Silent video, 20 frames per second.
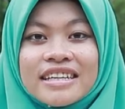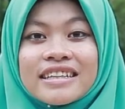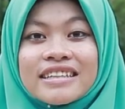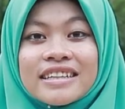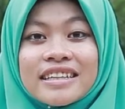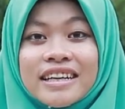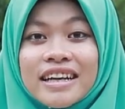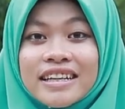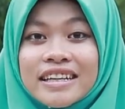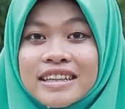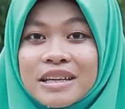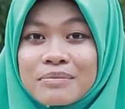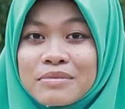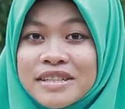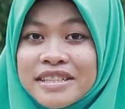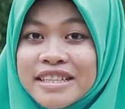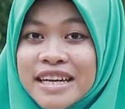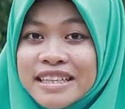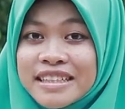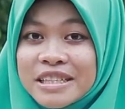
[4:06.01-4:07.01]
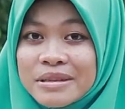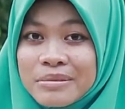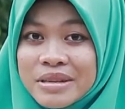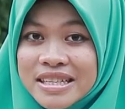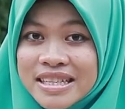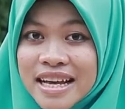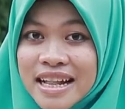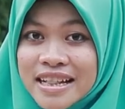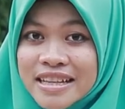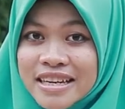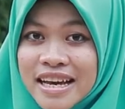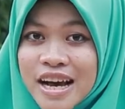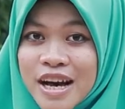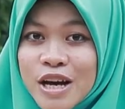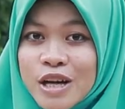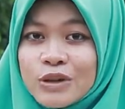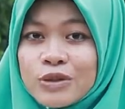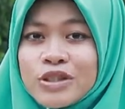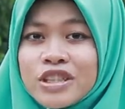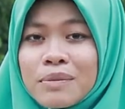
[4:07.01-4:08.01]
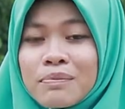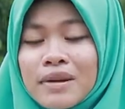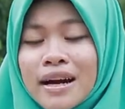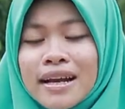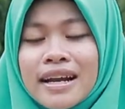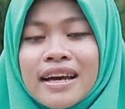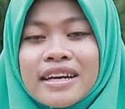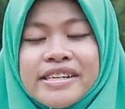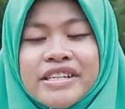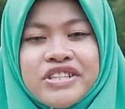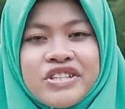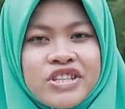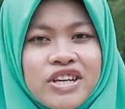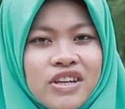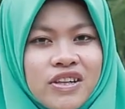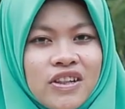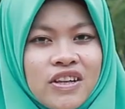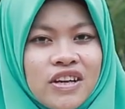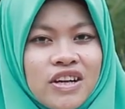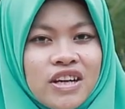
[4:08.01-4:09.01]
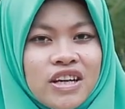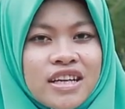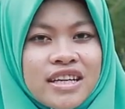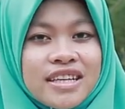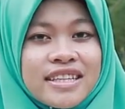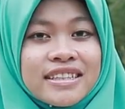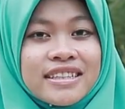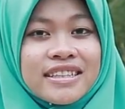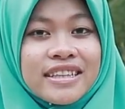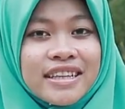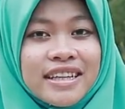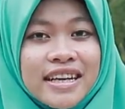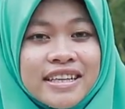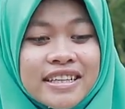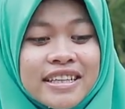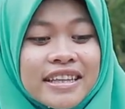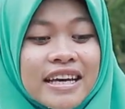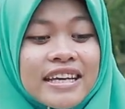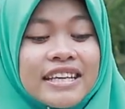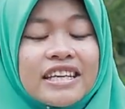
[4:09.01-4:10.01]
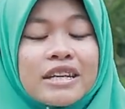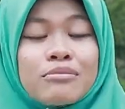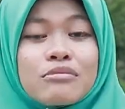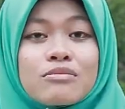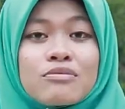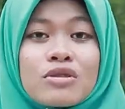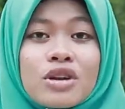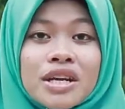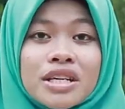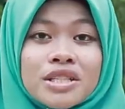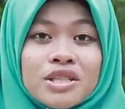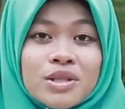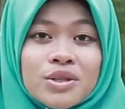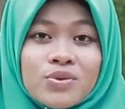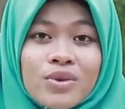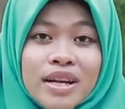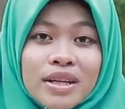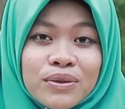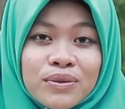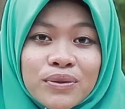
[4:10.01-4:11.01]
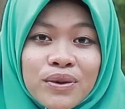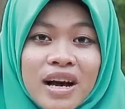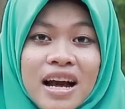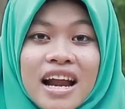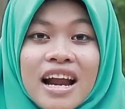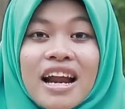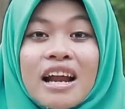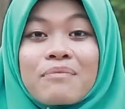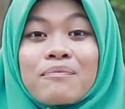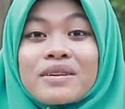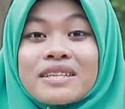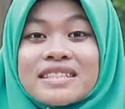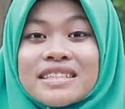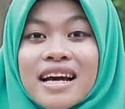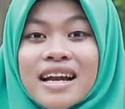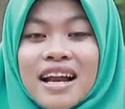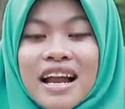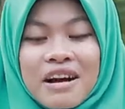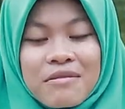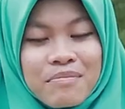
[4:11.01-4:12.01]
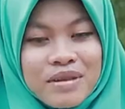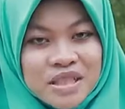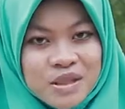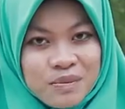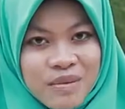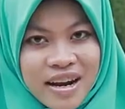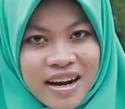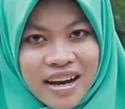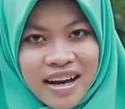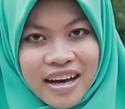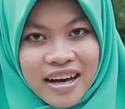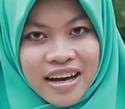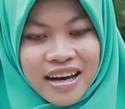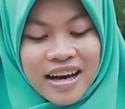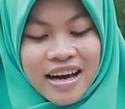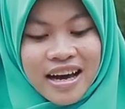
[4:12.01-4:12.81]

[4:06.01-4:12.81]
Ketika kita berjanji misalnya, ucapkanlah insya Allah. Ketika kita ingin memulai sesuatu, lepaskanlah basmalah.